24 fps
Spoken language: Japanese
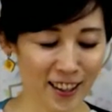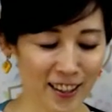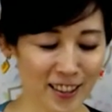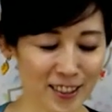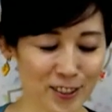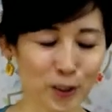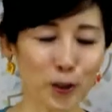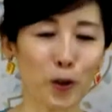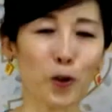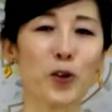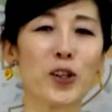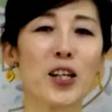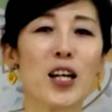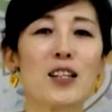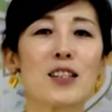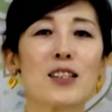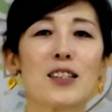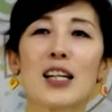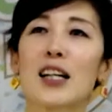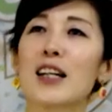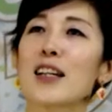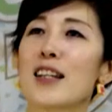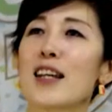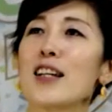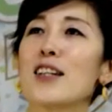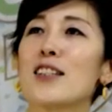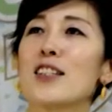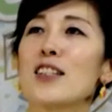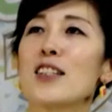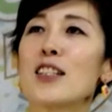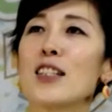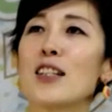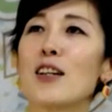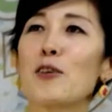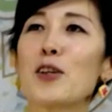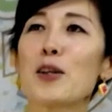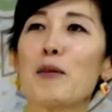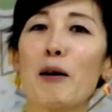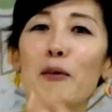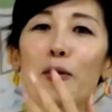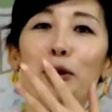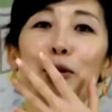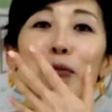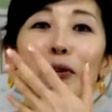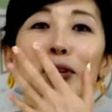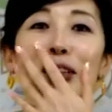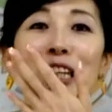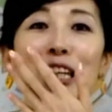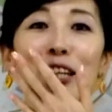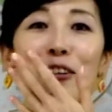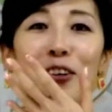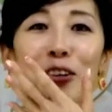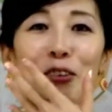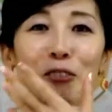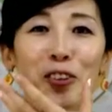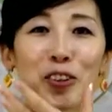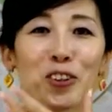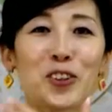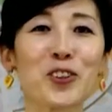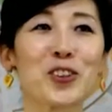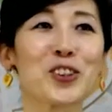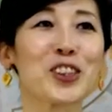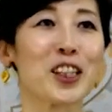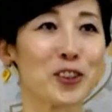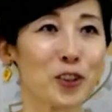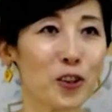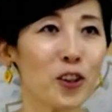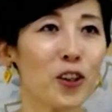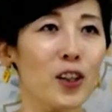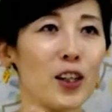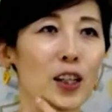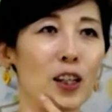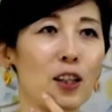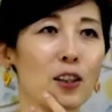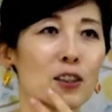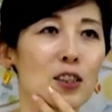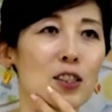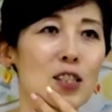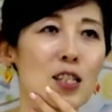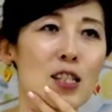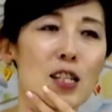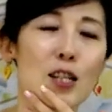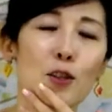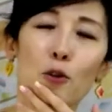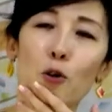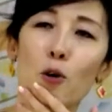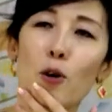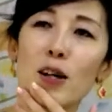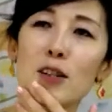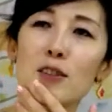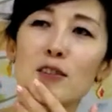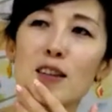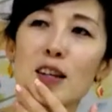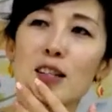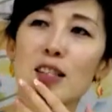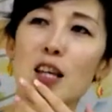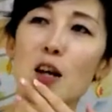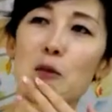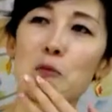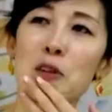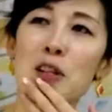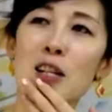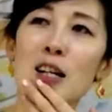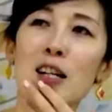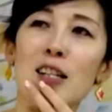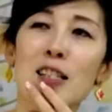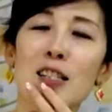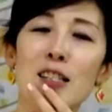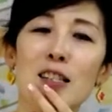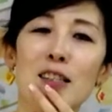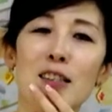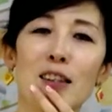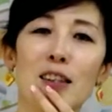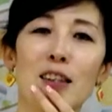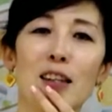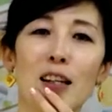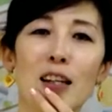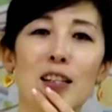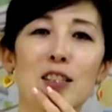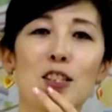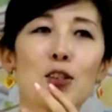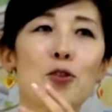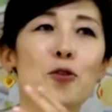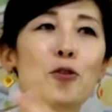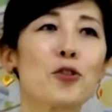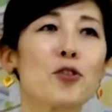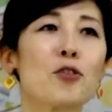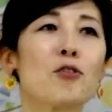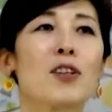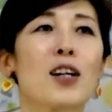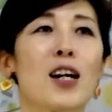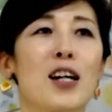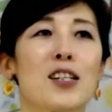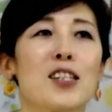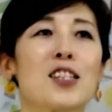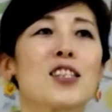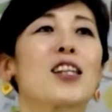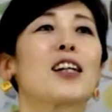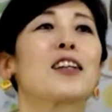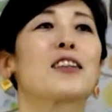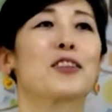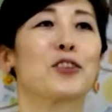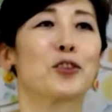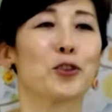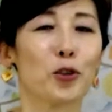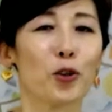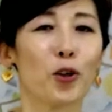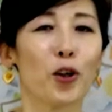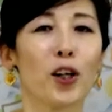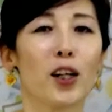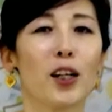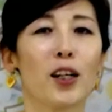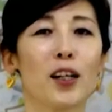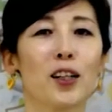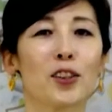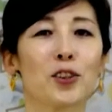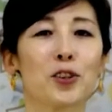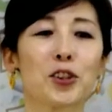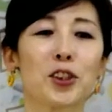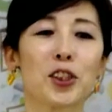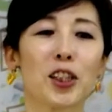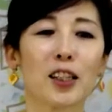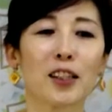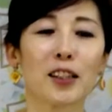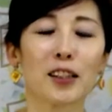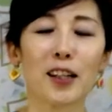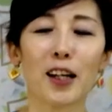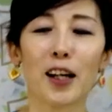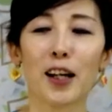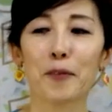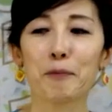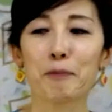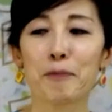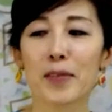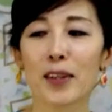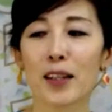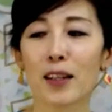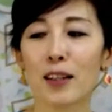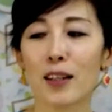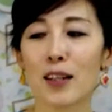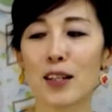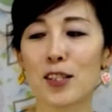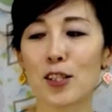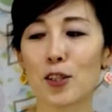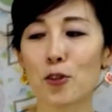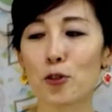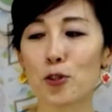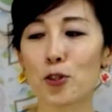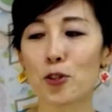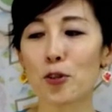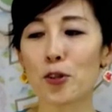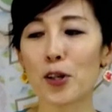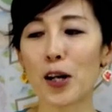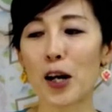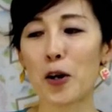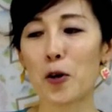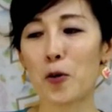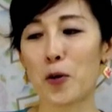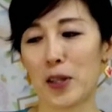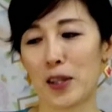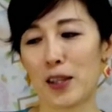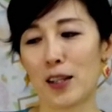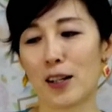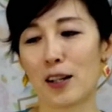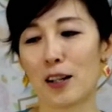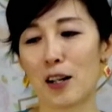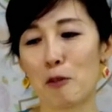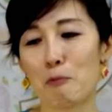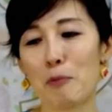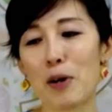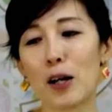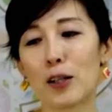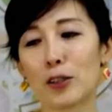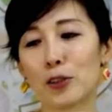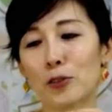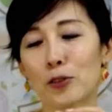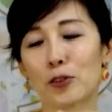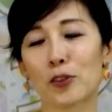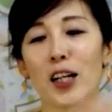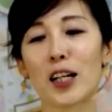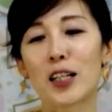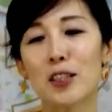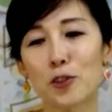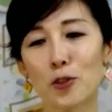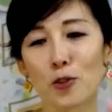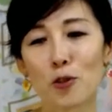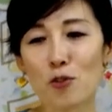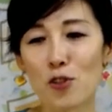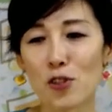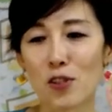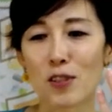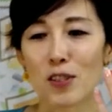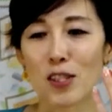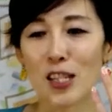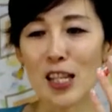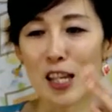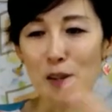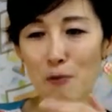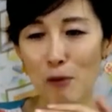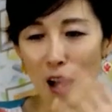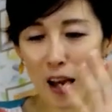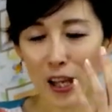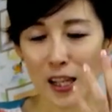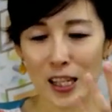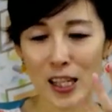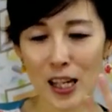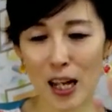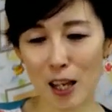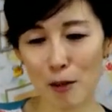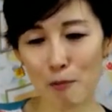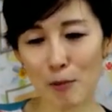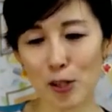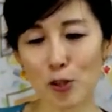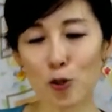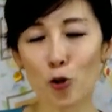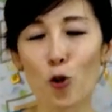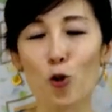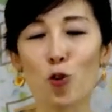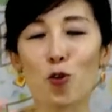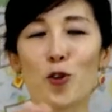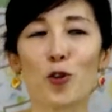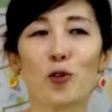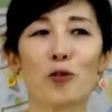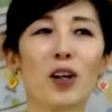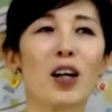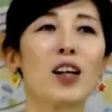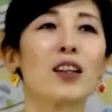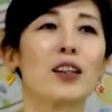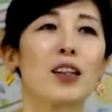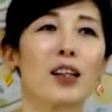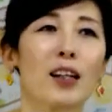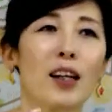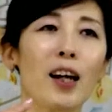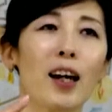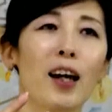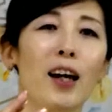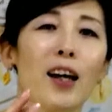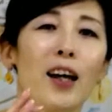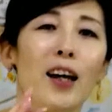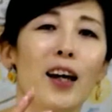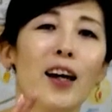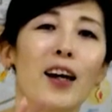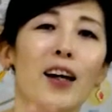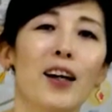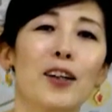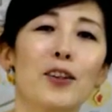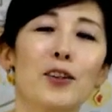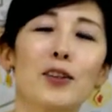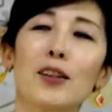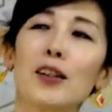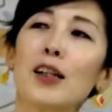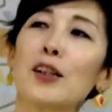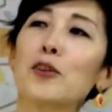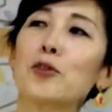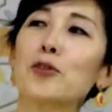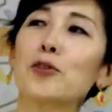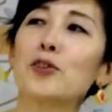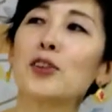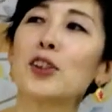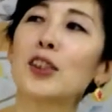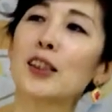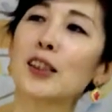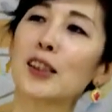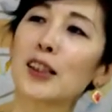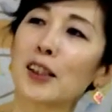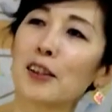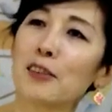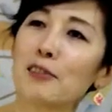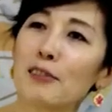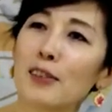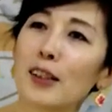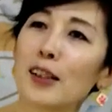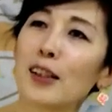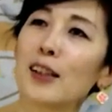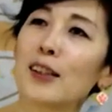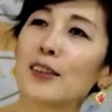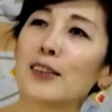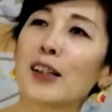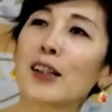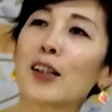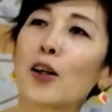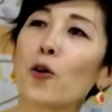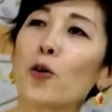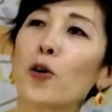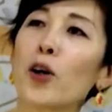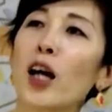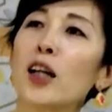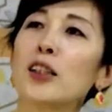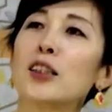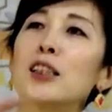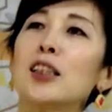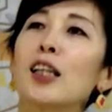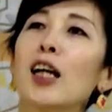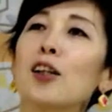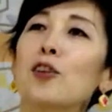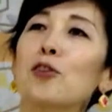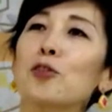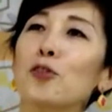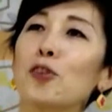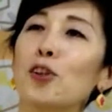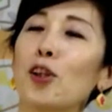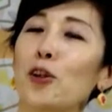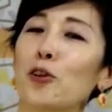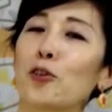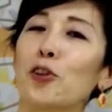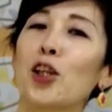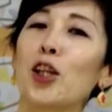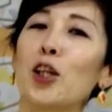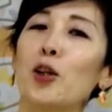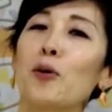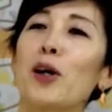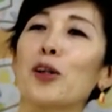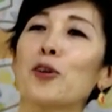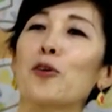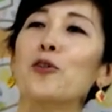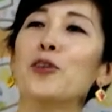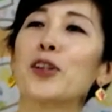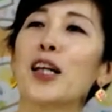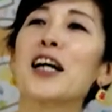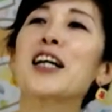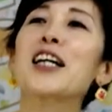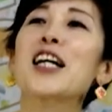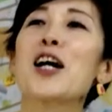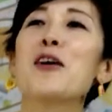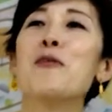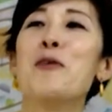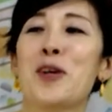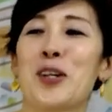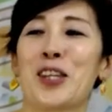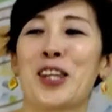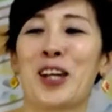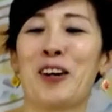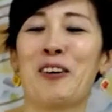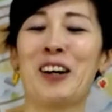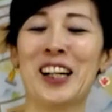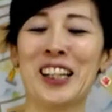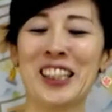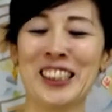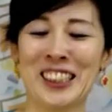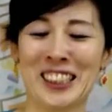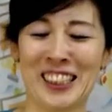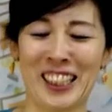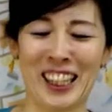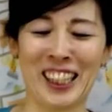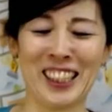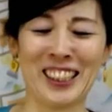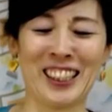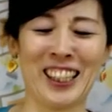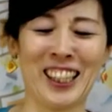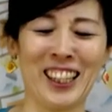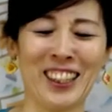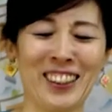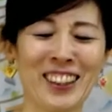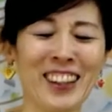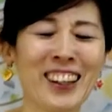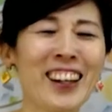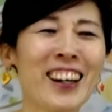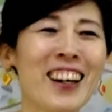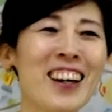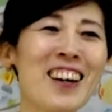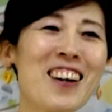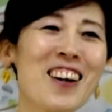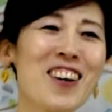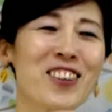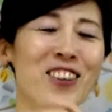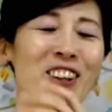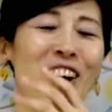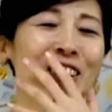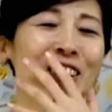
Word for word: そう親なんかね今今今も言おうとしたでしょ。私ねとあるねセミナーに行って自己紹介したんですよ。そしたらね自己紹介終わってからまあその感想を言い言い合いましょうっていうのがあってね。あの氏家さんはなんか親父ギャグっていうキーワードを何回も言ってましたってど